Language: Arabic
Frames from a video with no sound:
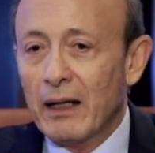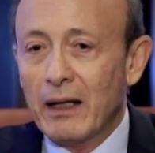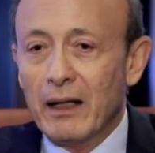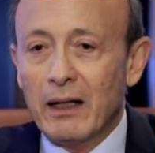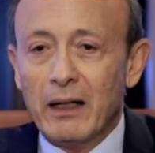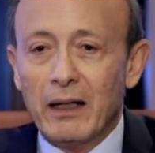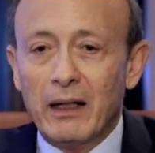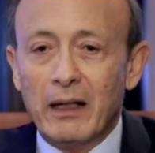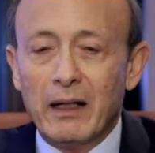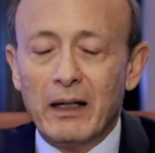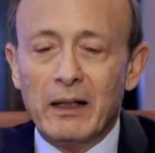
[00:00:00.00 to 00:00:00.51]

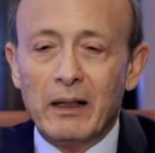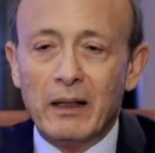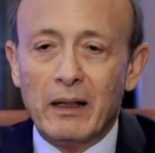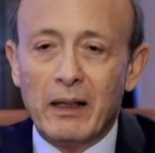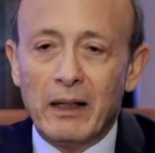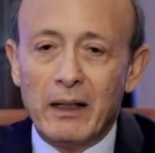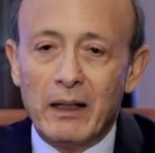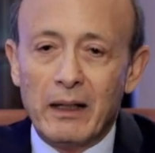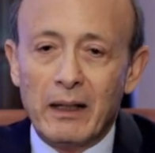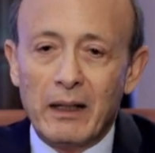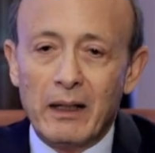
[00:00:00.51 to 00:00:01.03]
الـ الـ
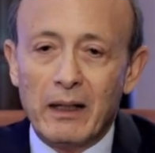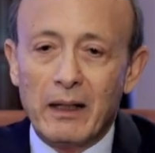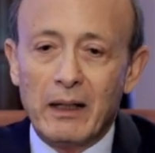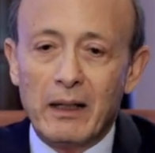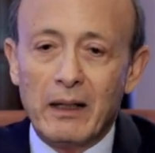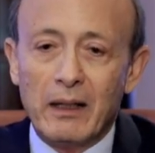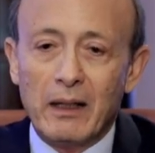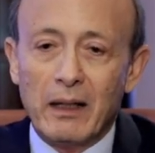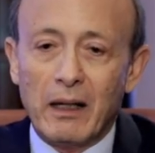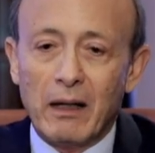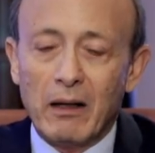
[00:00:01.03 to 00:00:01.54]
الـ
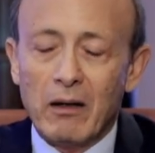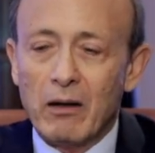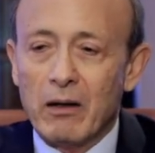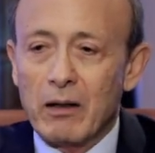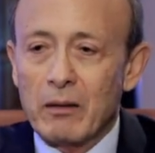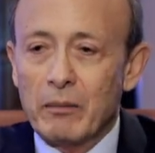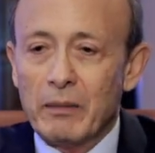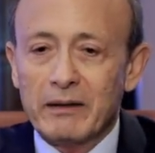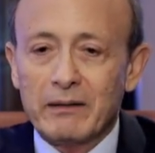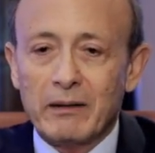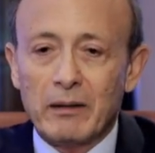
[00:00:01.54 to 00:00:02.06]

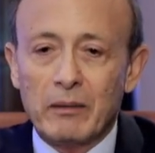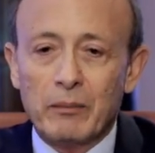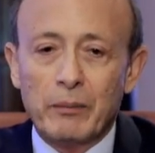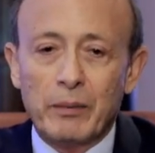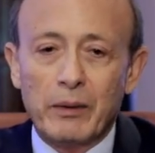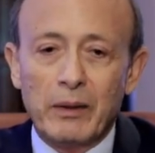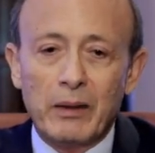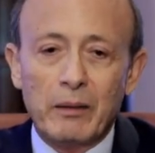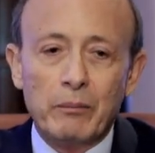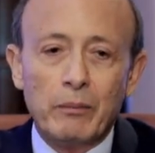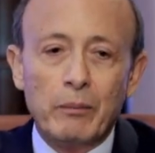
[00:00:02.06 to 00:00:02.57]
العقار مثلا
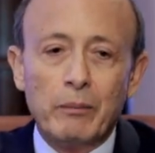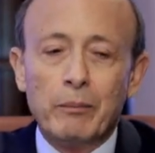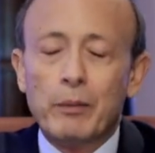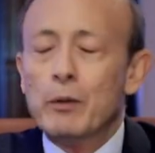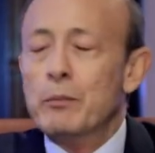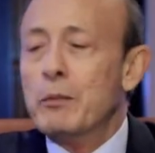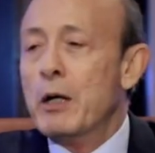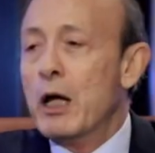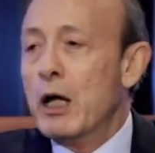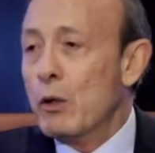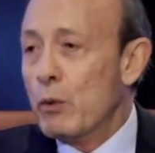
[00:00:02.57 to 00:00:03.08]

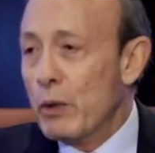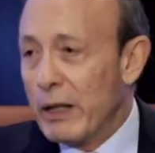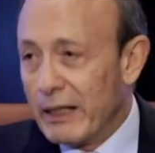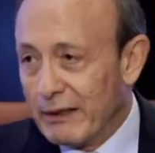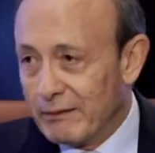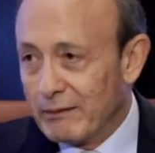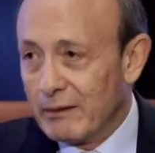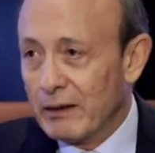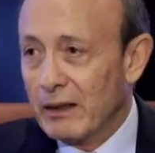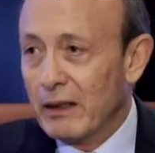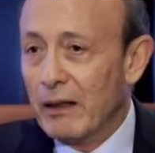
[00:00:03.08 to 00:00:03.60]
بما
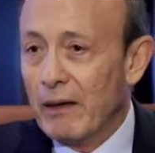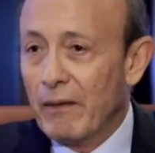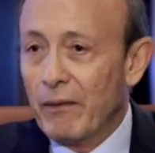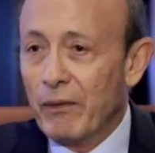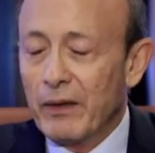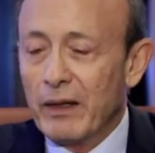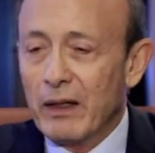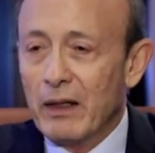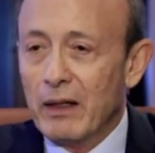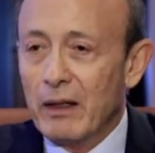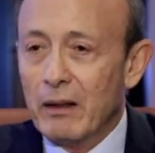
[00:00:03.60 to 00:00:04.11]
يوازي
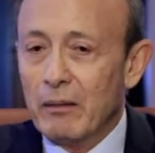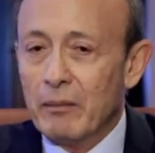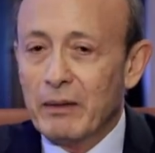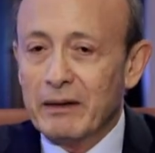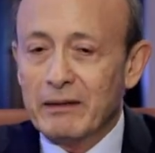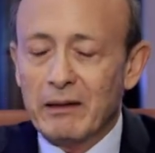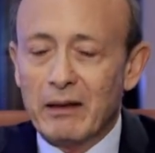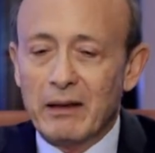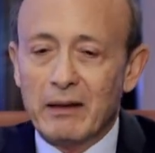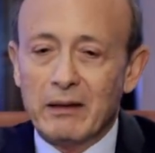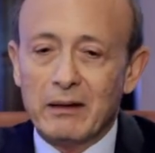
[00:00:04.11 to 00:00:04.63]
آه،
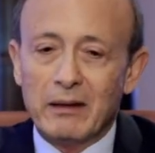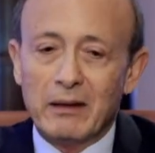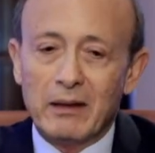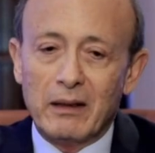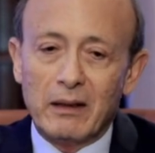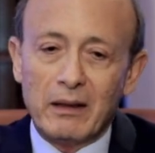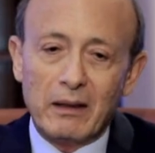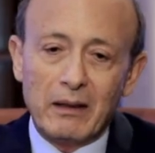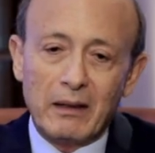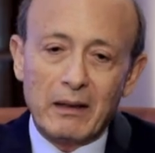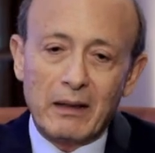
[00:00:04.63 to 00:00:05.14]
مثلا
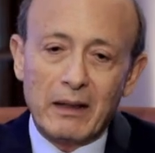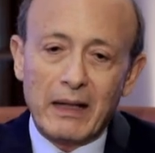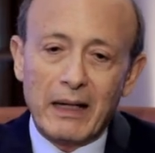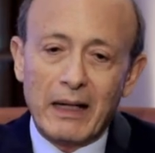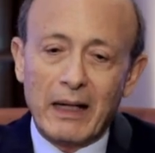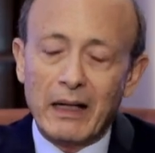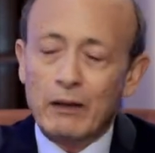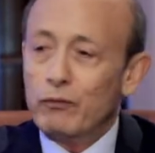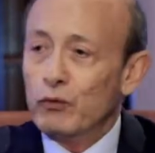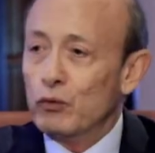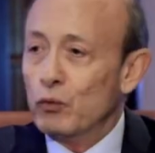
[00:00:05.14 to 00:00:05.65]

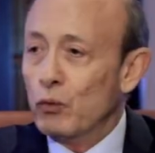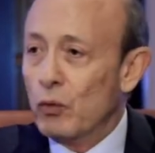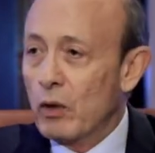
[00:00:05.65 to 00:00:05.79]
آه، ألف